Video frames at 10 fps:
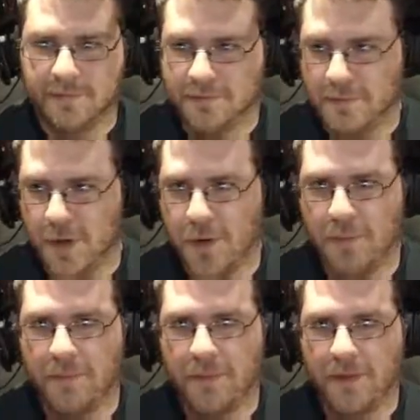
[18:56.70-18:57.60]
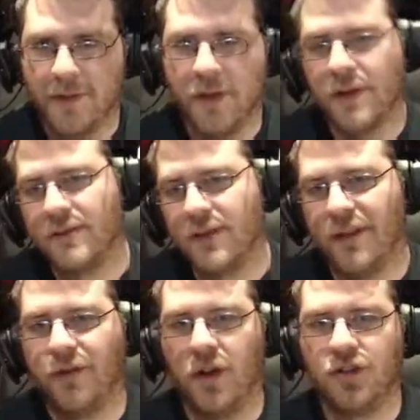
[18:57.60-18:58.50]
Jo. Ja, so, der
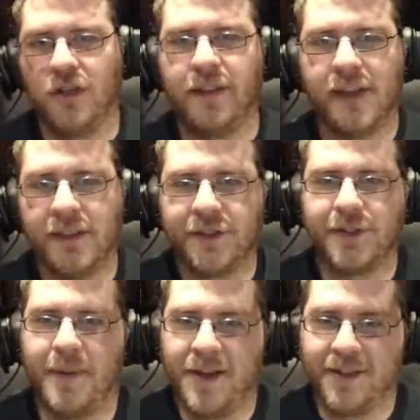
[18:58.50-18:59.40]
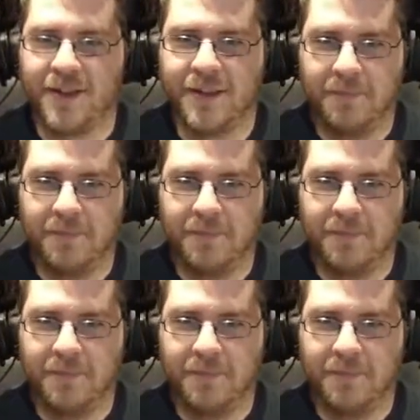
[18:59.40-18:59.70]
Fortschritt wird halt nicht gespeichert, ne?